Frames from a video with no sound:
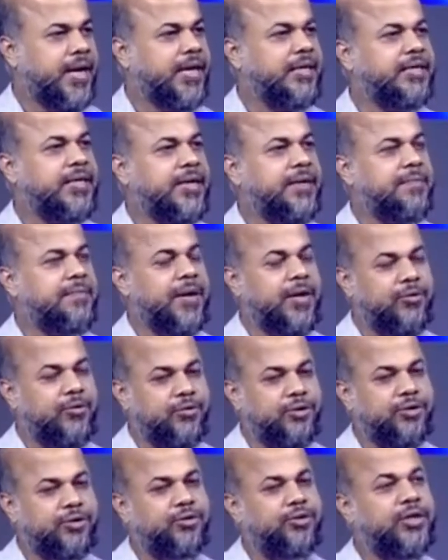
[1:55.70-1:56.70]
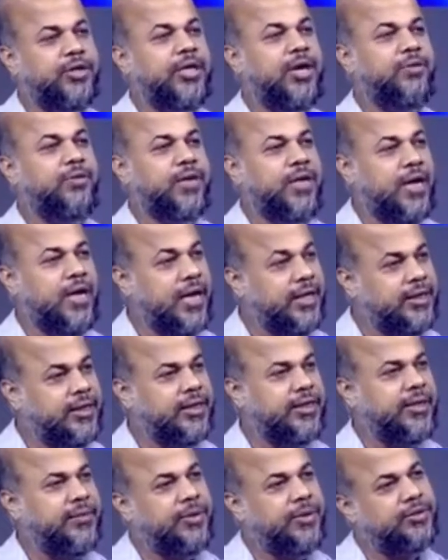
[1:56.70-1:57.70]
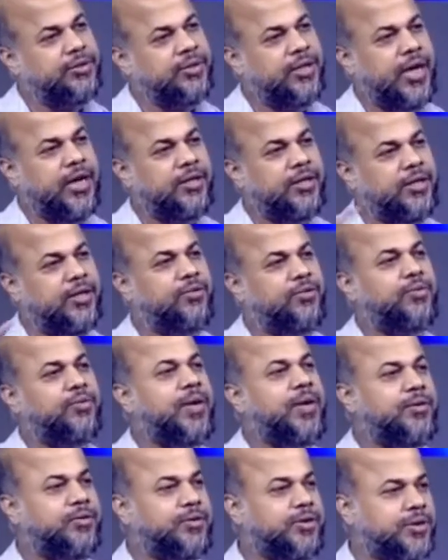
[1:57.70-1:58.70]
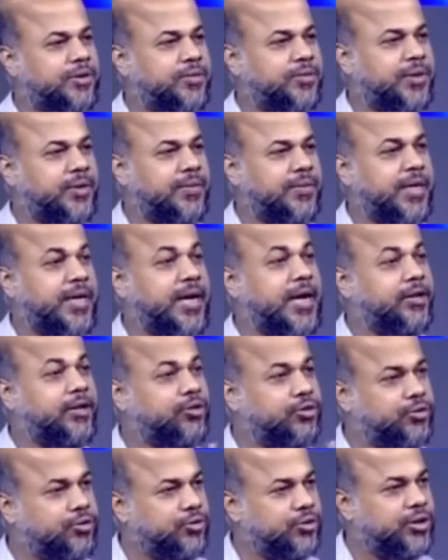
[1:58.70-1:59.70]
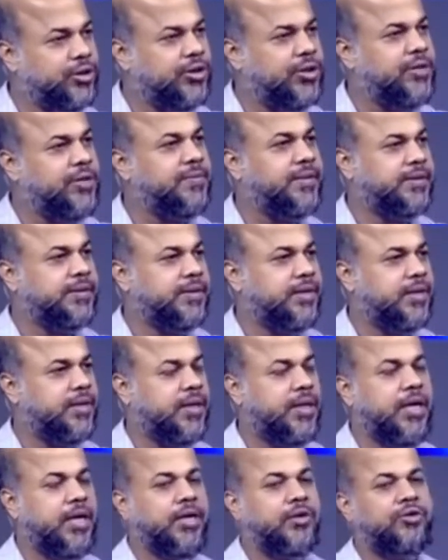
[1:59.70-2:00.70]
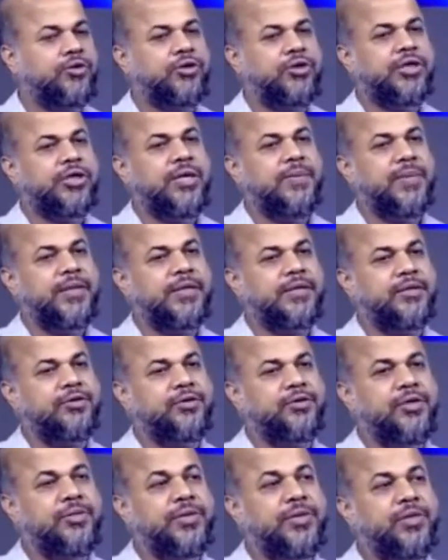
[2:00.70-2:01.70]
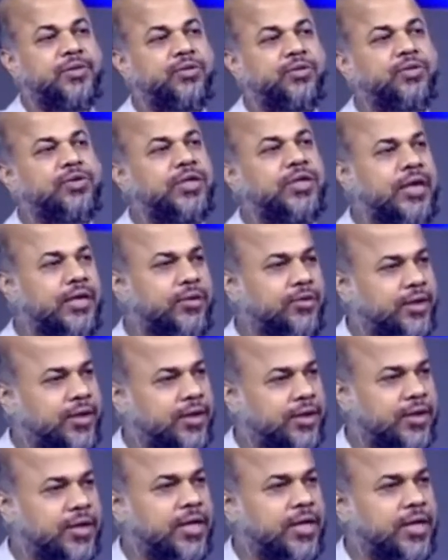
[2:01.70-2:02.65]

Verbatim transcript: একটা মানুষ যদি কাউরে লাথি দেয় মানুষ আরেকটা লোক মারাও যেতে পারে মানে এত শক্তিশালী মাসেল সো সেই মাসেল যদি আপনি ইউজ না করেন